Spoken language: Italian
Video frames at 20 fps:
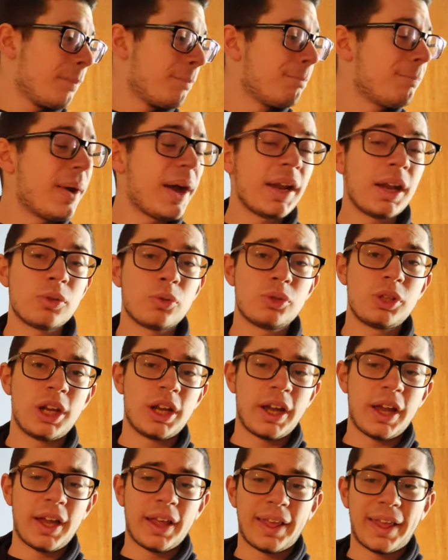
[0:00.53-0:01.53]
Bella a tutti
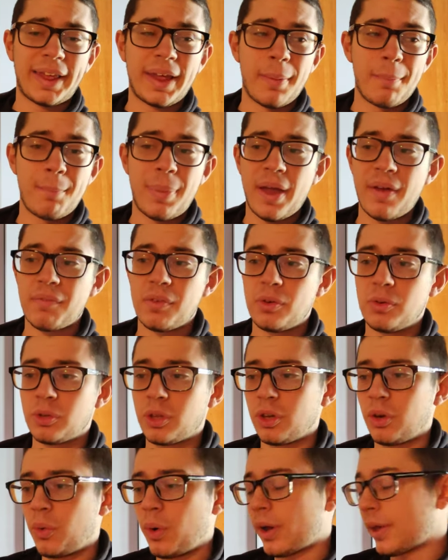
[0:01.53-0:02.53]
ragazzi e
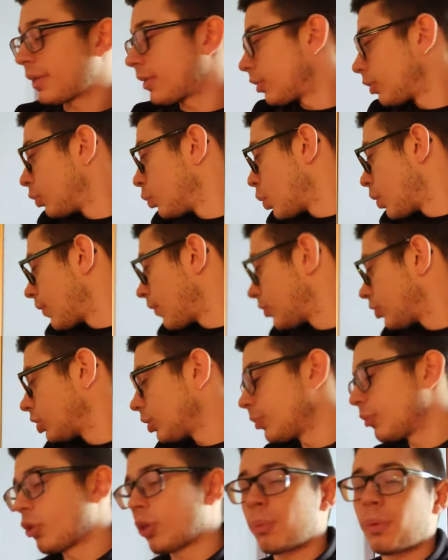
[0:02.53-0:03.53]
benvenuti in questo nuovo video
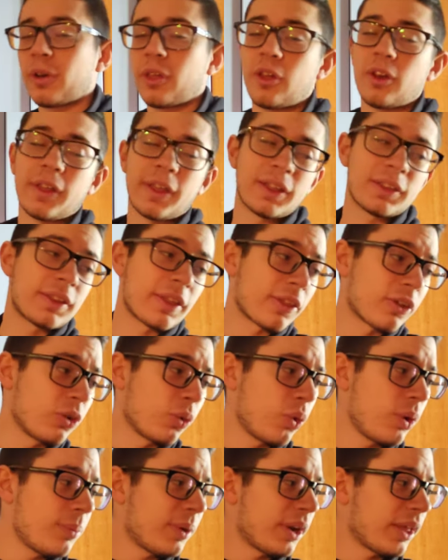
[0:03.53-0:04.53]
di Monosport 07
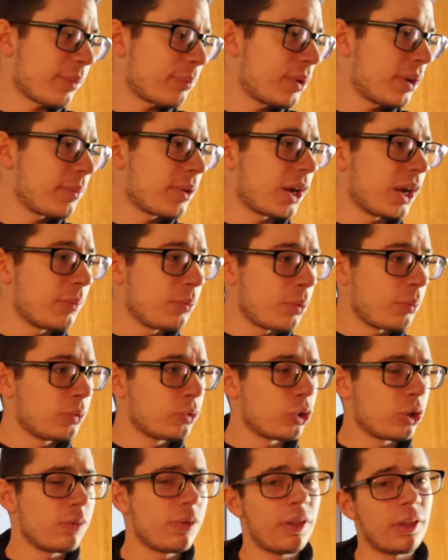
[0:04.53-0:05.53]
Sono qui per esprimere il mio
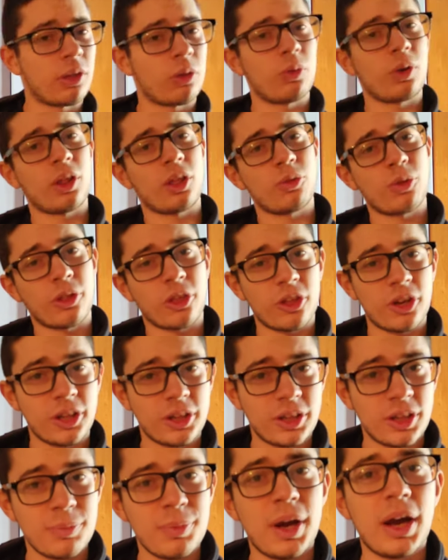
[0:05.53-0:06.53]
punto di vista sulla situazione
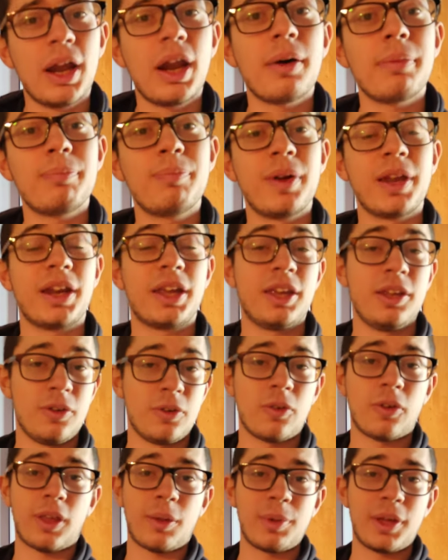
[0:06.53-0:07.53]
di Dybala Per chi
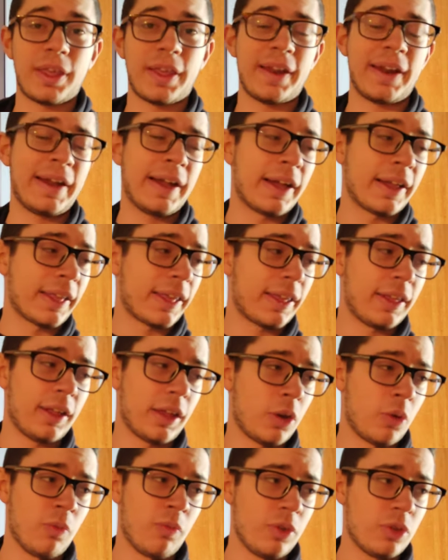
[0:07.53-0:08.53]
non lo sapesse ragazzi
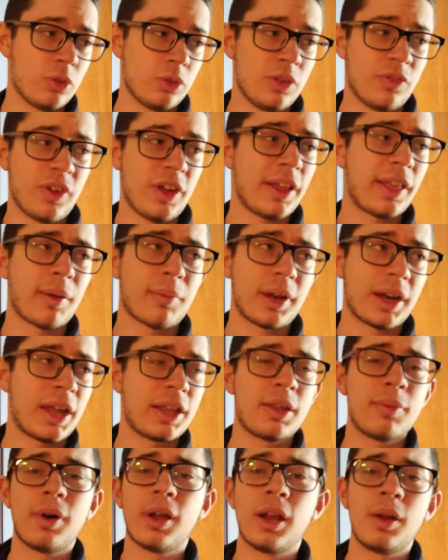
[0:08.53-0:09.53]
è un video difesa
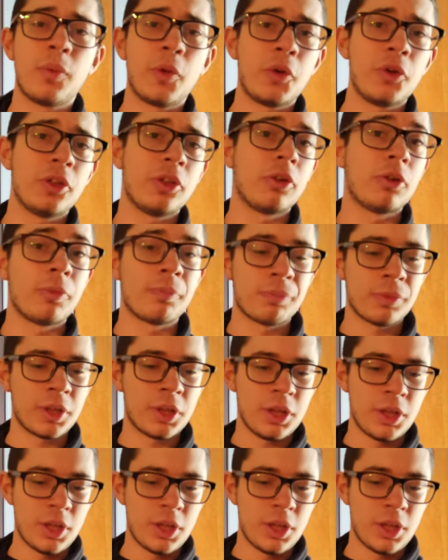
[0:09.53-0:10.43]
perché Dybala è il mio idolo